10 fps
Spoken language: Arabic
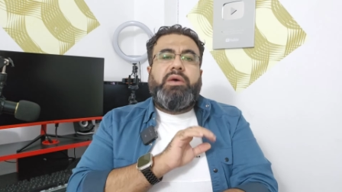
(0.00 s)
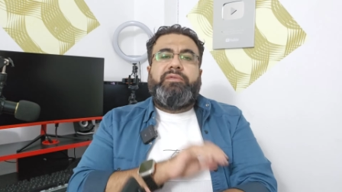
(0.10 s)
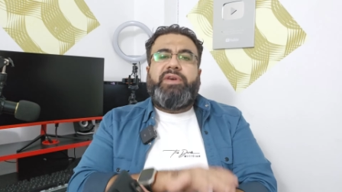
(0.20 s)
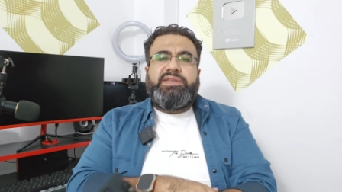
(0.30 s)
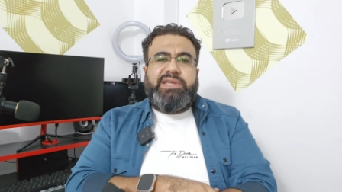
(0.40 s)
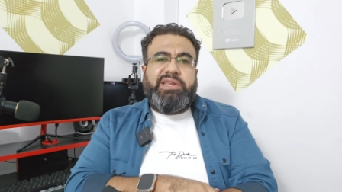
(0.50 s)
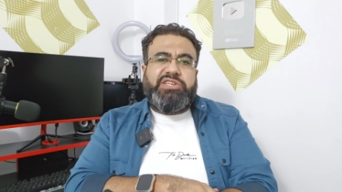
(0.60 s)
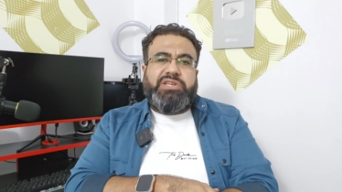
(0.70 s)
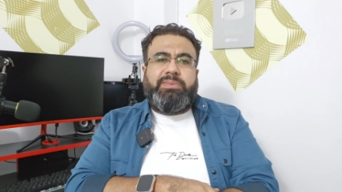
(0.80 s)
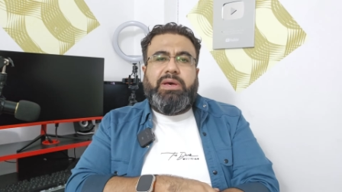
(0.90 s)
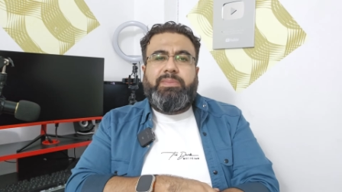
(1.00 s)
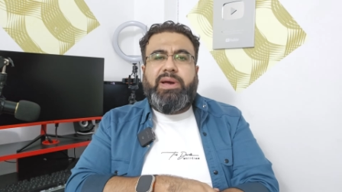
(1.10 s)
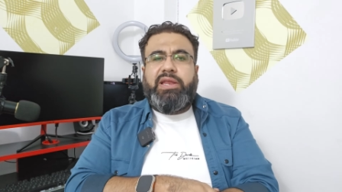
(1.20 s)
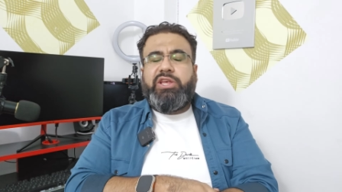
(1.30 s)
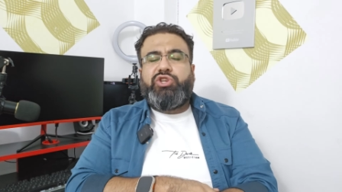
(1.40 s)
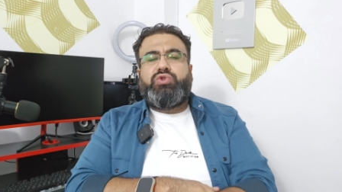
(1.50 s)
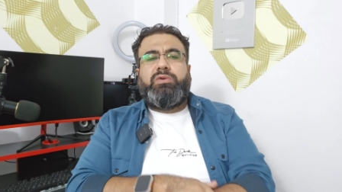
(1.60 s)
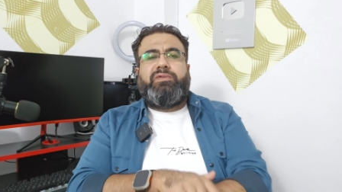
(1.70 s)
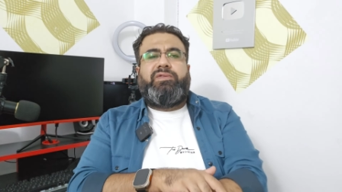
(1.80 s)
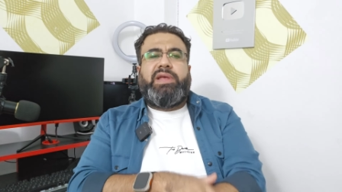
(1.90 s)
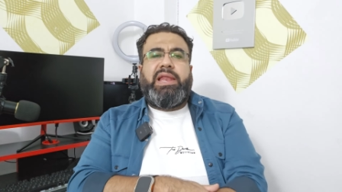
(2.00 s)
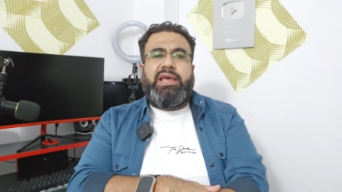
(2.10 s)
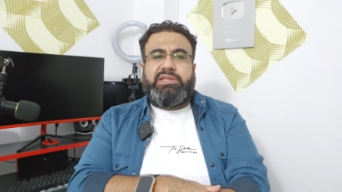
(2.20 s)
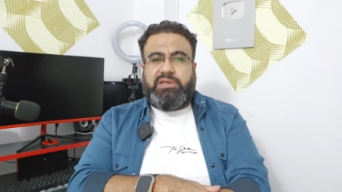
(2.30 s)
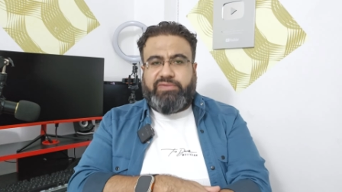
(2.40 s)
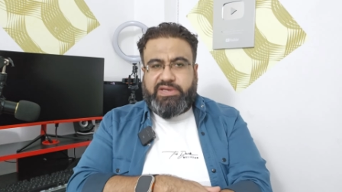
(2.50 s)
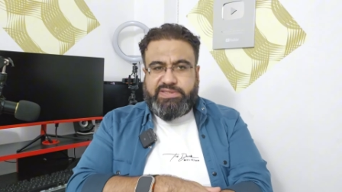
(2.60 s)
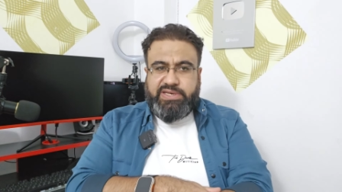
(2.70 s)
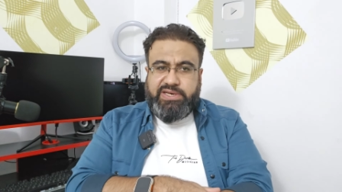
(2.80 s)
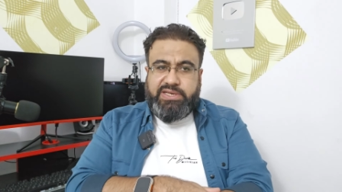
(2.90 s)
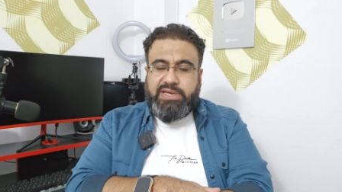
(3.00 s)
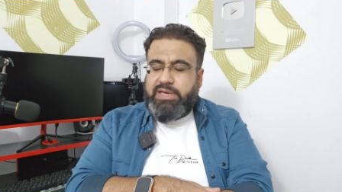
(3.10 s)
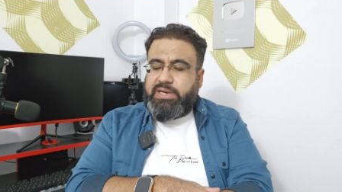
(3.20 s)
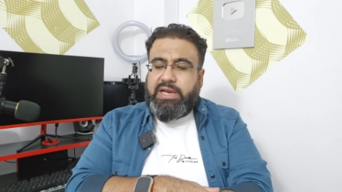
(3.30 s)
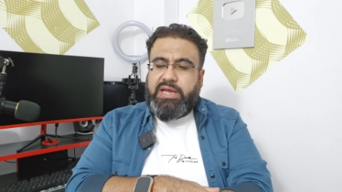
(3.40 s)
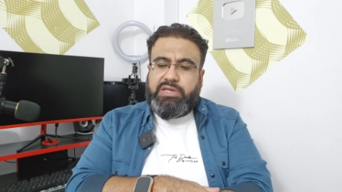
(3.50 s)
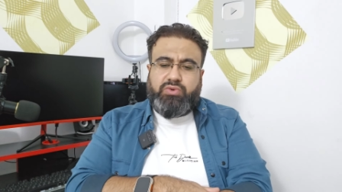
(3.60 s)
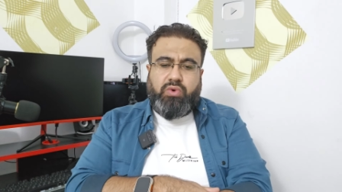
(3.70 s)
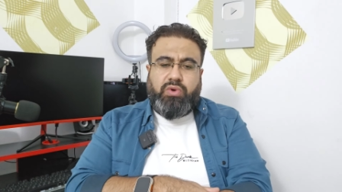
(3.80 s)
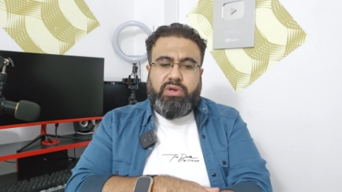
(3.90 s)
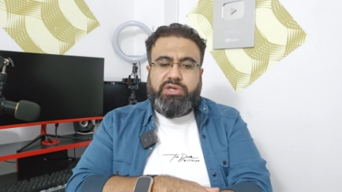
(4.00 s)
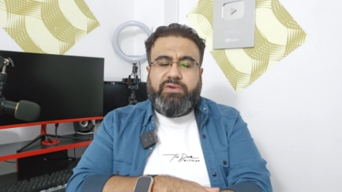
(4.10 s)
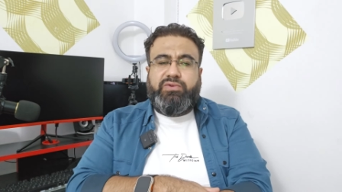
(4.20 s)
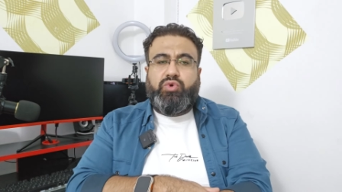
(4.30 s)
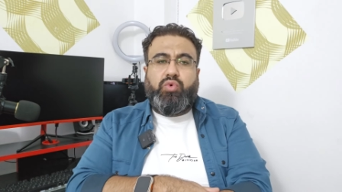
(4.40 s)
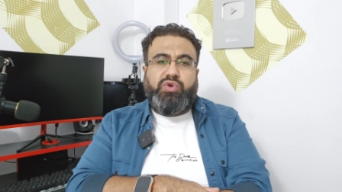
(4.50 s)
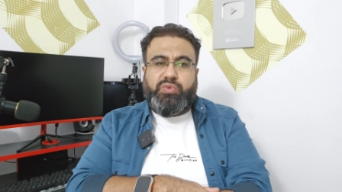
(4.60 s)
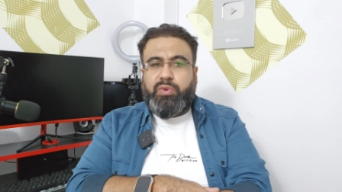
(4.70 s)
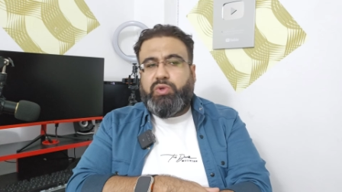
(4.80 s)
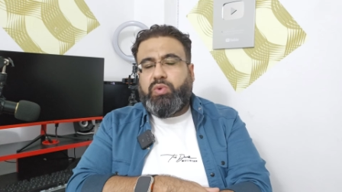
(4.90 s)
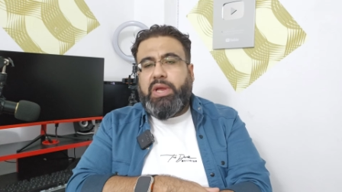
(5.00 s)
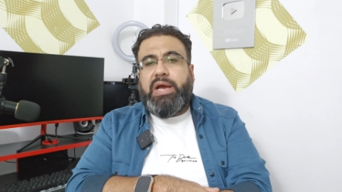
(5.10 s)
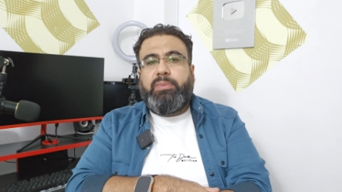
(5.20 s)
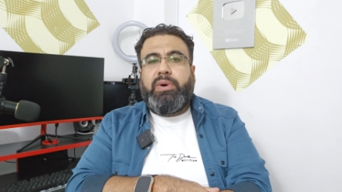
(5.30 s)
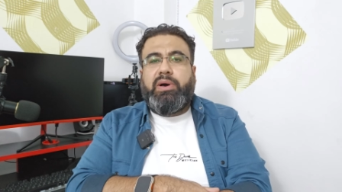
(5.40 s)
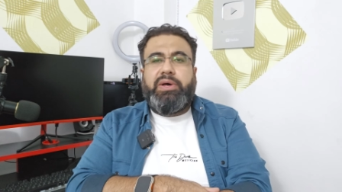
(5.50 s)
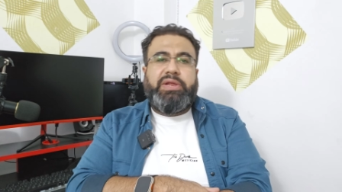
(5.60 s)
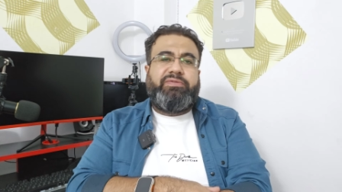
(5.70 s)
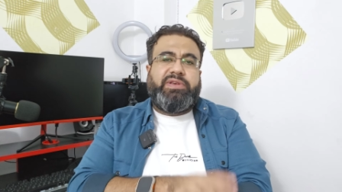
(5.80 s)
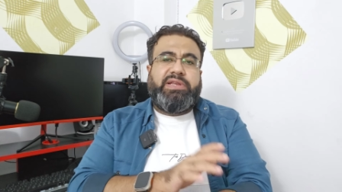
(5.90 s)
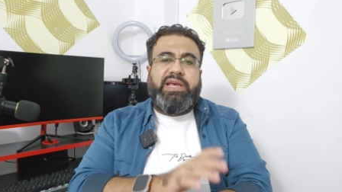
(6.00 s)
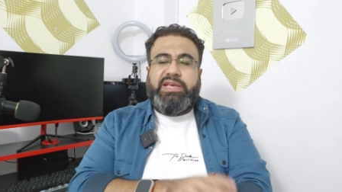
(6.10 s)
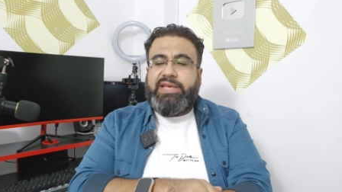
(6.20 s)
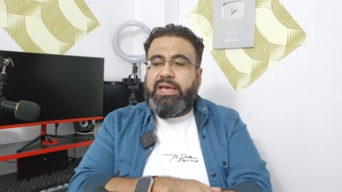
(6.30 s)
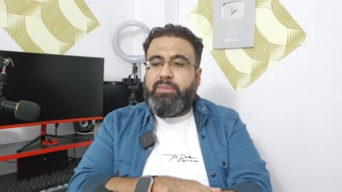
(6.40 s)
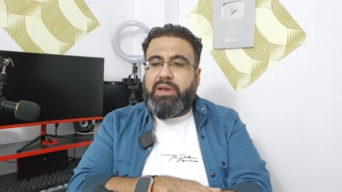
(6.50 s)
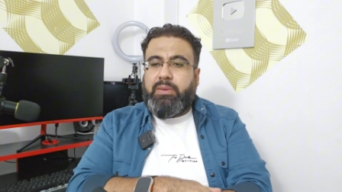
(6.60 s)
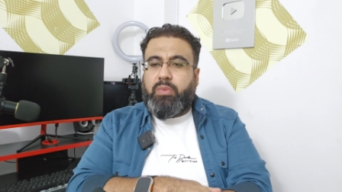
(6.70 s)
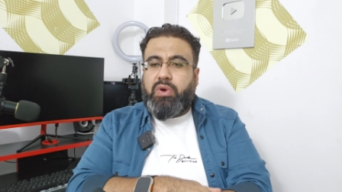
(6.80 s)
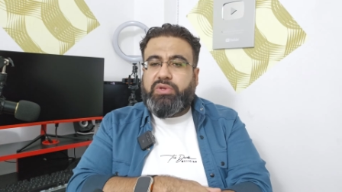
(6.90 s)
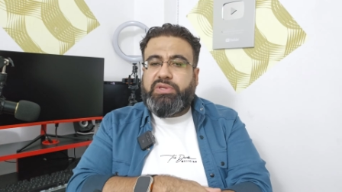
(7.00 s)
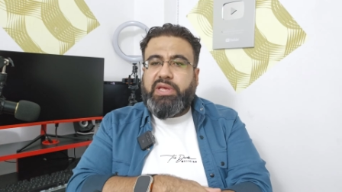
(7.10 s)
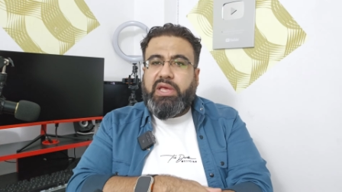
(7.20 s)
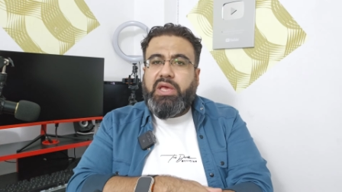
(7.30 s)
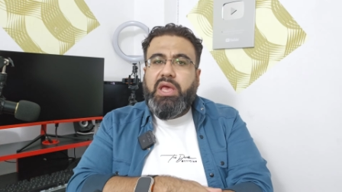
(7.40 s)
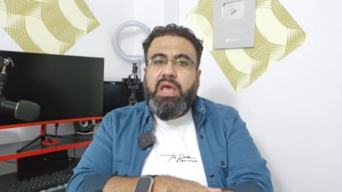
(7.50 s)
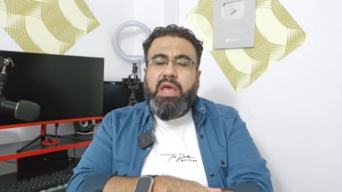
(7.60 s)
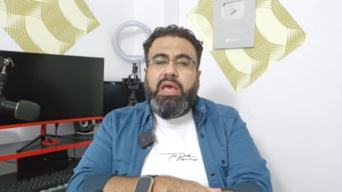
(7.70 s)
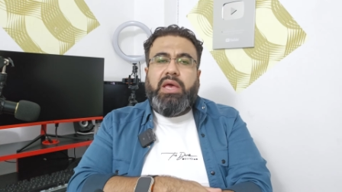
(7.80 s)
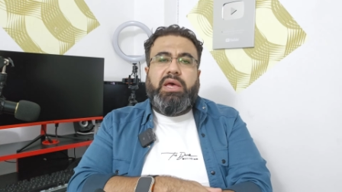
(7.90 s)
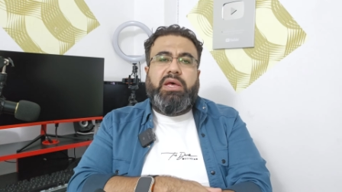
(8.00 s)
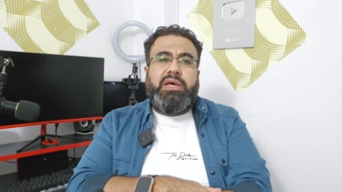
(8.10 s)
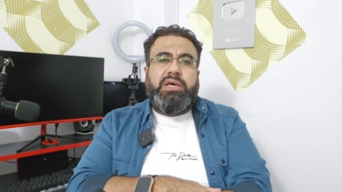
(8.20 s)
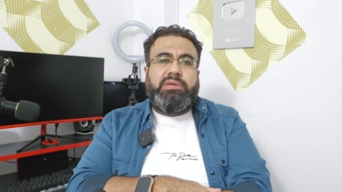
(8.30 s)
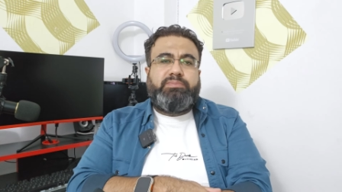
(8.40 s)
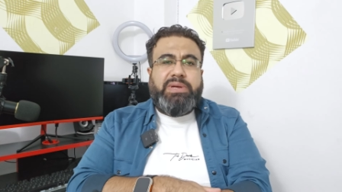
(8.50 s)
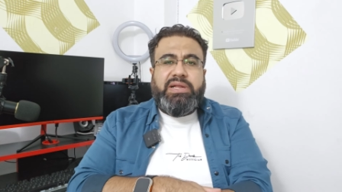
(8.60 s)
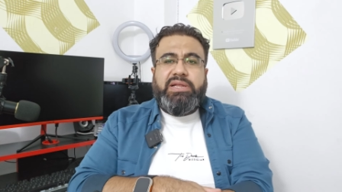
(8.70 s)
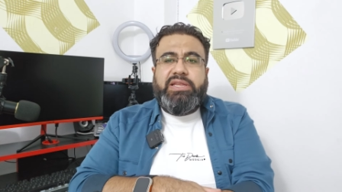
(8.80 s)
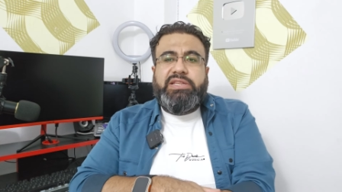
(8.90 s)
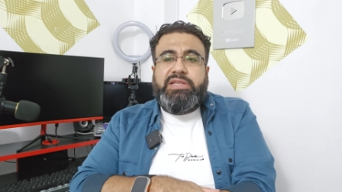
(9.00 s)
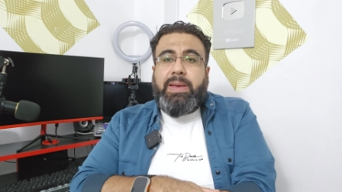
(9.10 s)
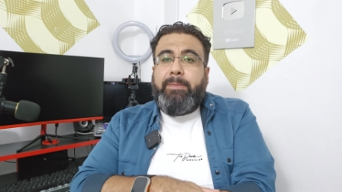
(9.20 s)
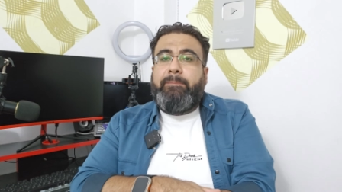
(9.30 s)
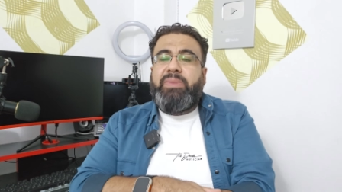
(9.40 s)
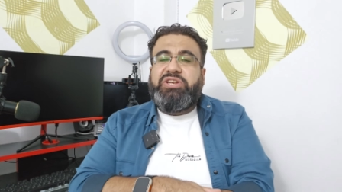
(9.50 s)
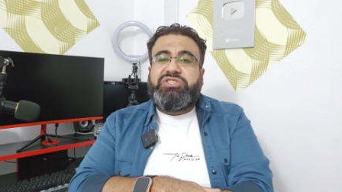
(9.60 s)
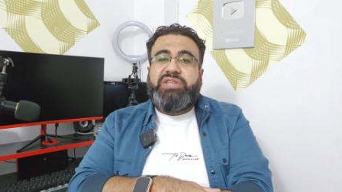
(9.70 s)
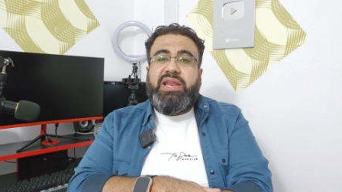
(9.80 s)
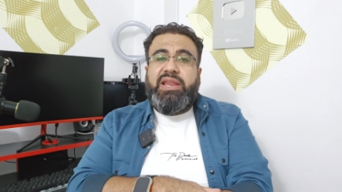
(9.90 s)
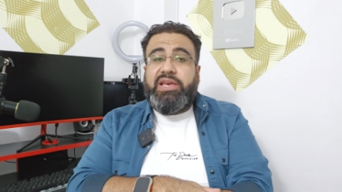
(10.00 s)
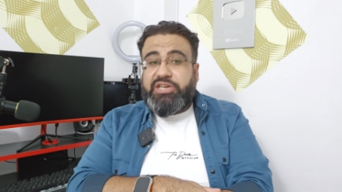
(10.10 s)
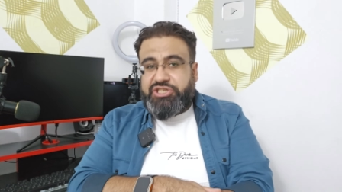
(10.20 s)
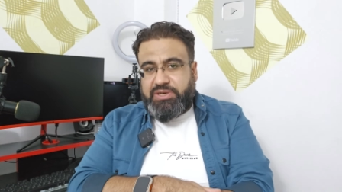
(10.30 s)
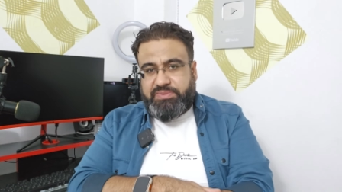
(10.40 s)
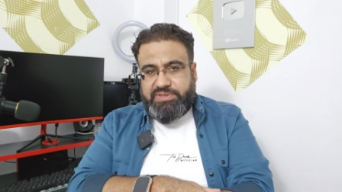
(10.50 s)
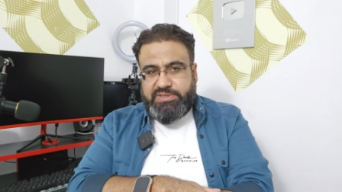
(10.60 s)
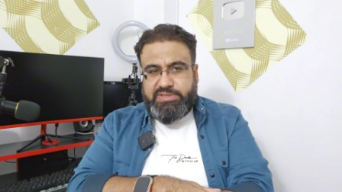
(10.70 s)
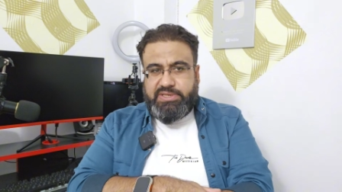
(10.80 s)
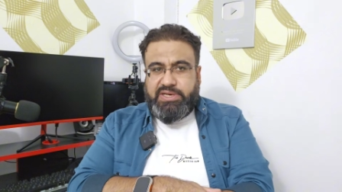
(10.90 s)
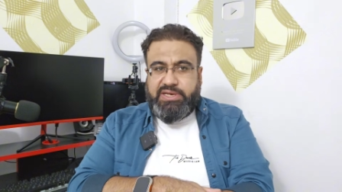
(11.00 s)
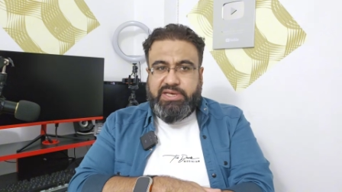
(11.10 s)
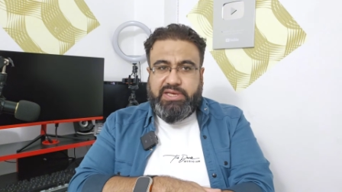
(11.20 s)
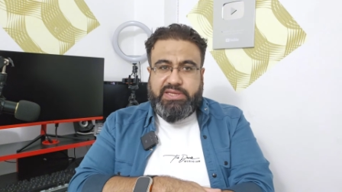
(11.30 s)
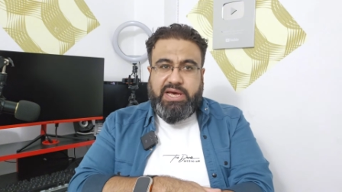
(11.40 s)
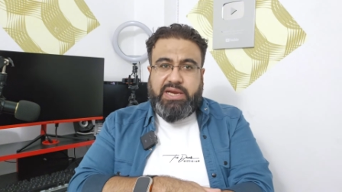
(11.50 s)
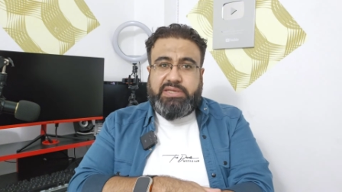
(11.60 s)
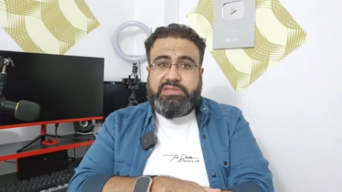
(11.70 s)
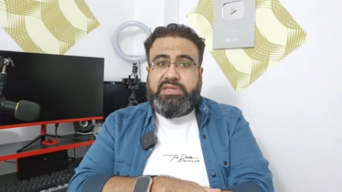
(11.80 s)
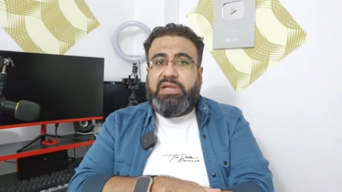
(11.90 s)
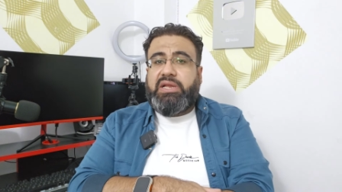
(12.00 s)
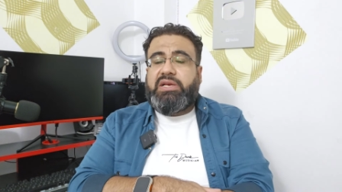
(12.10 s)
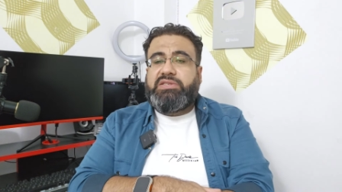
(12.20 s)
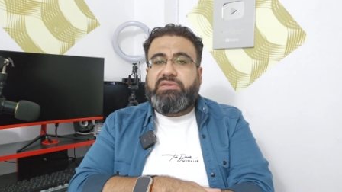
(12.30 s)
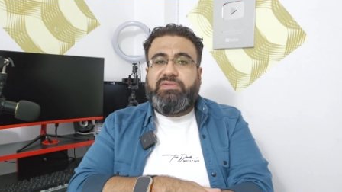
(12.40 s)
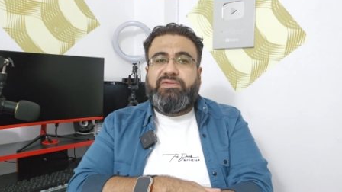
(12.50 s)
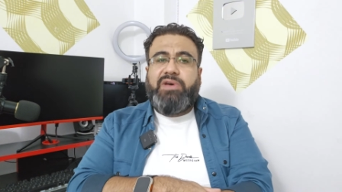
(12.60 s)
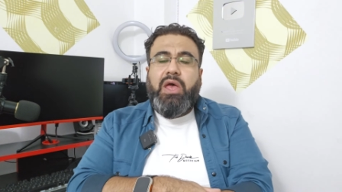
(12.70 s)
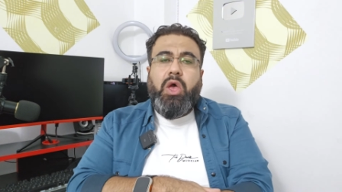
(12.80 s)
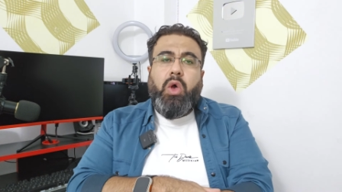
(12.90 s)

فإذا يا شباب خلينا نشوف التفاصيل كلياتكم شفتوا وسمعتوا الأخبار في الأيام الماضية آه، بلدة مجدل الشمس اللي تعرضت للقصف